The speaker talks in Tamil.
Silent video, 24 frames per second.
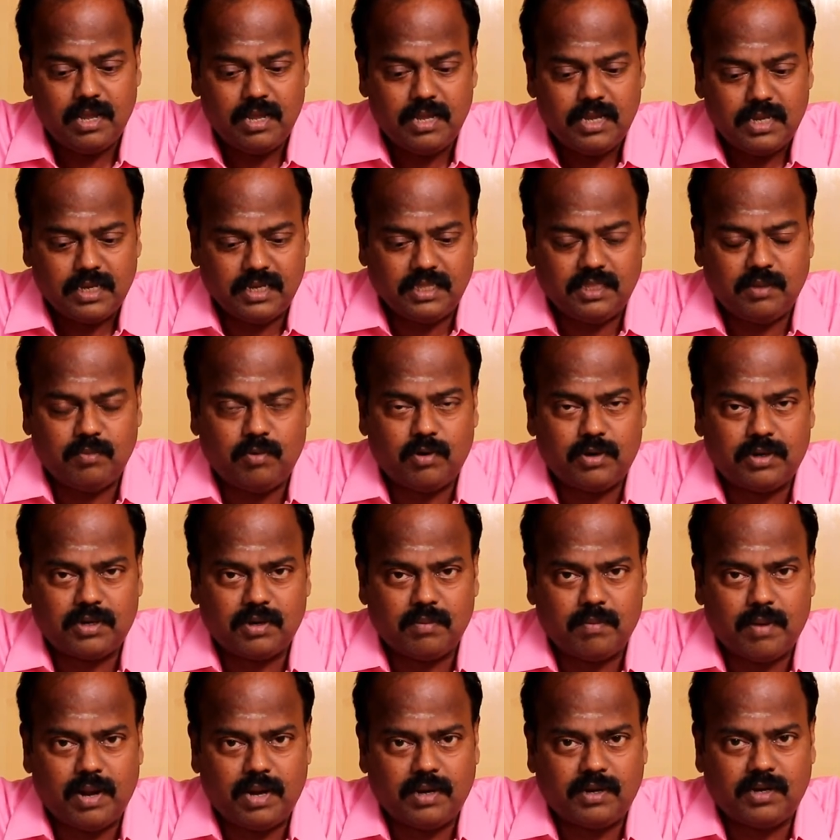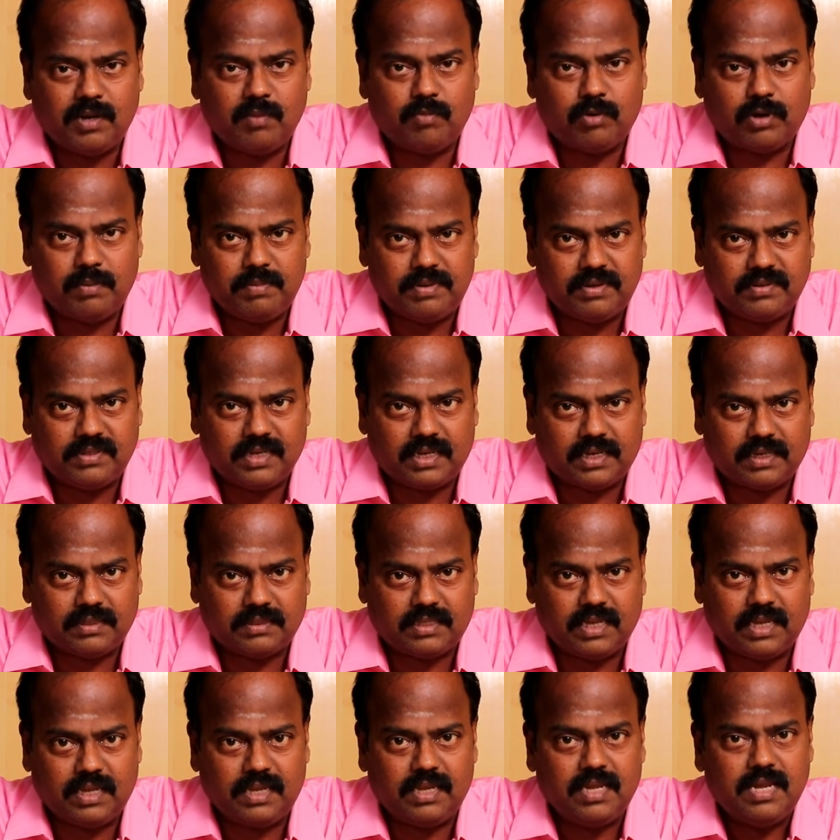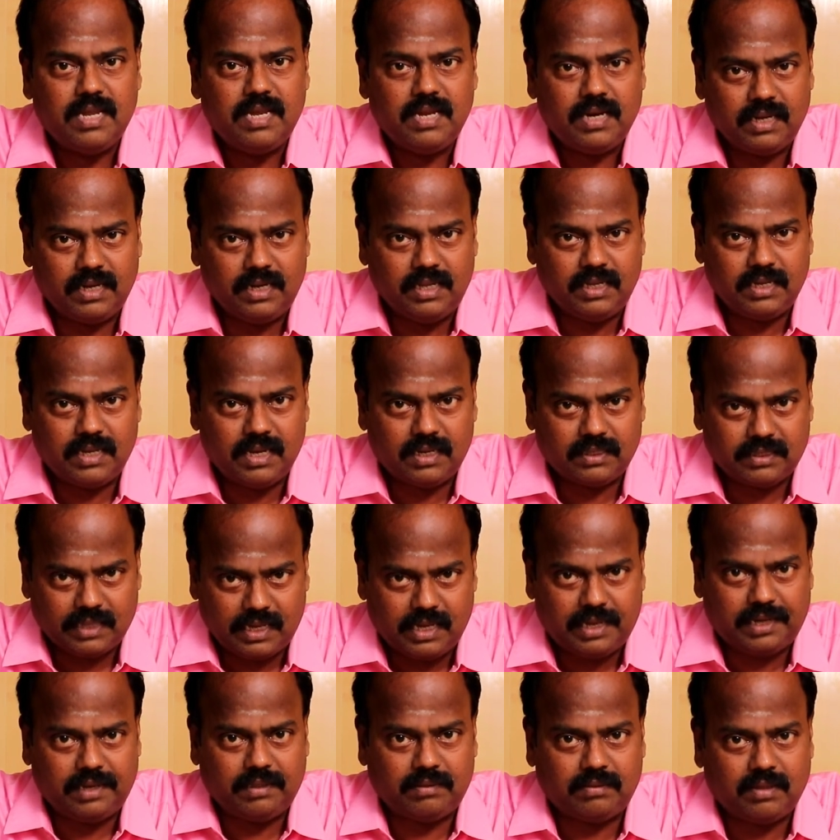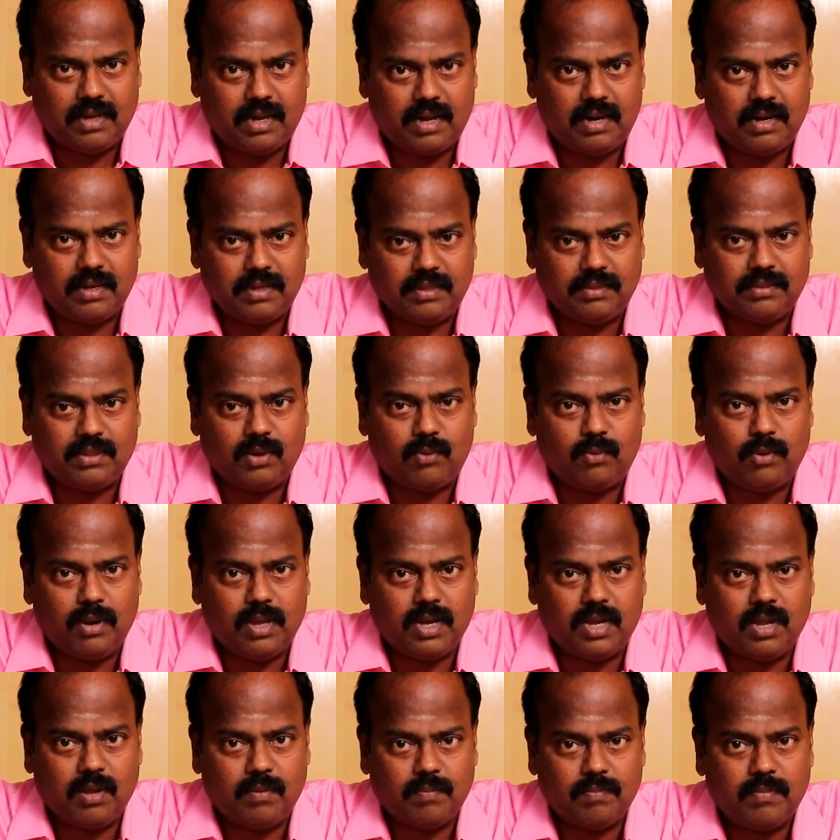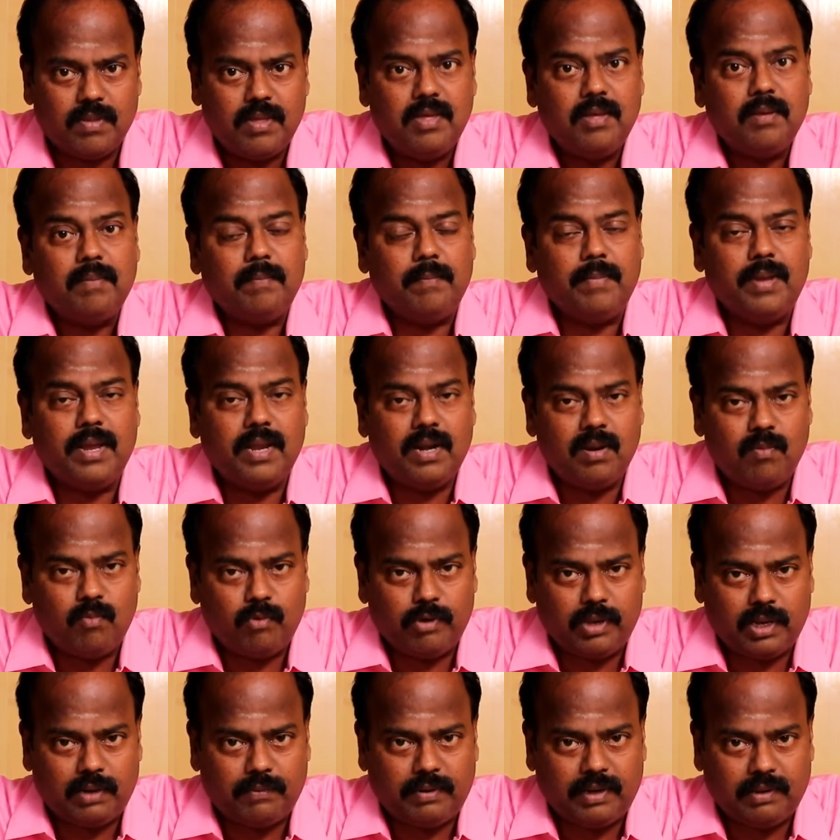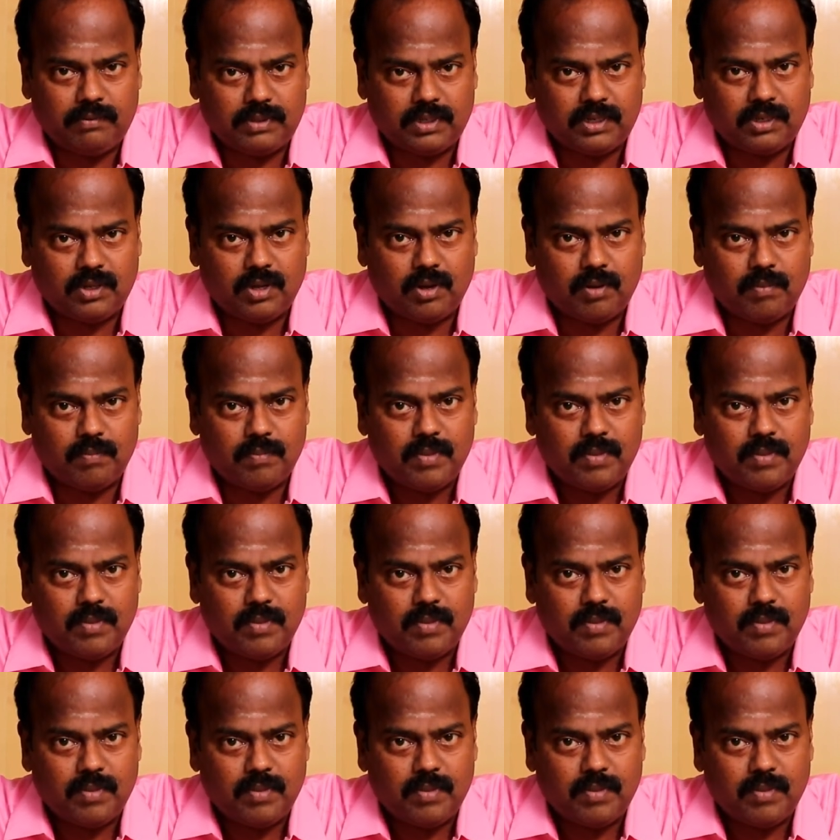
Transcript: இது போன்ற மாற்றுமுறை மின்சாரத்தை நீங்கள் தயாரித்தால் இந்த உலகம் மேலும் உயர்வடைவதற்கும்